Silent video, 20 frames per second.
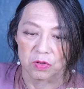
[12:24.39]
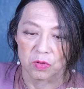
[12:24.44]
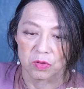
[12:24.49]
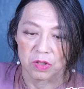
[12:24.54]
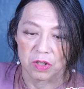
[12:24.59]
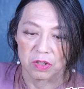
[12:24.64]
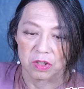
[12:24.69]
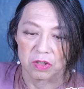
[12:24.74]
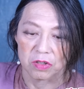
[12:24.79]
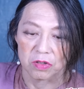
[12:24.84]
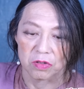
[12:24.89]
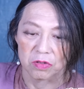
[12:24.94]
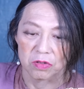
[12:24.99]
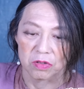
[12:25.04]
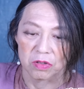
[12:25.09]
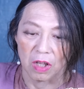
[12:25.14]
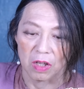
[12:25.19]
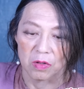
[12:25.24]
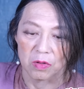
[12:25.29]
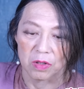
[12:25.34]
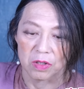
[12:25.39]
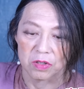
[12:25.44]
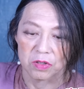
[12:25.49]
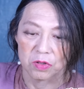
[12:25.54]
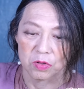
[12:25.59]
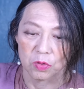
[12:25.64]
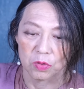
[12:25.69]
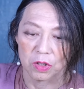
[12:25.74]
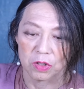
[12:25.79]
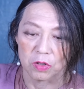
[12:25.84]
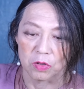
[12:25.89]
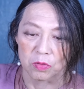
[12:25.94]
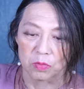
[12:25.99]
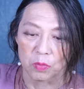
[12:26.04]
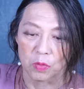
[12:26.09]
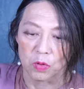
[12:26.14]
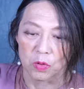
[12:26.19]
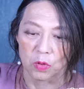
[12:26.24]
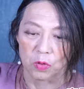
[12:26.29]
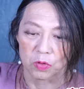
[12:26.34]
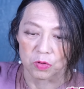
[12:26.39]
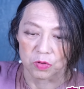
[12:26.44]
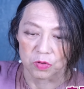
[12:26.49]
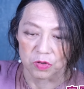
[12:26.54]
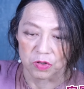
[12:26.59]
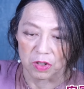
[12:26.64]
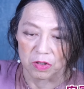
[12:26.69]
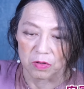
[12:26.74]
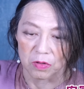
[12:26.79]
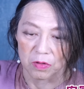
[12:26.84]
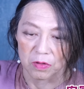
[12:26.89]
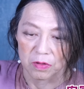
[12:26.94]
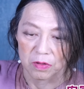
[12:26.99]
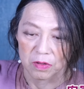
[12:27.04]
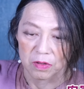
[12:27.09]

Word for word: 納税させる対応が必要だとも要求したと。